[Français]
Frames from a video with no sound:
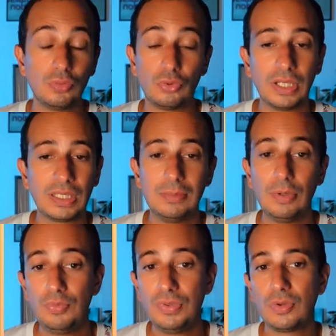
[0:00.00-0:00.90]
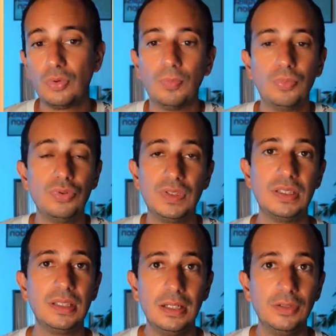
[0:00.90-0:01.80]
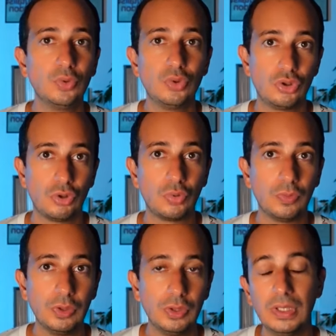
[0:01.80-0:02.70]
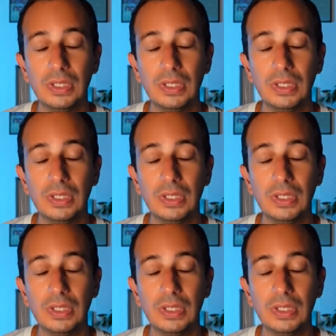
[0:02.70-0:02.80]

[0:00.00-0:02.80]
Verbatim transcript: dans puisqu'on peut utiliser les noms de champs qu'on veut,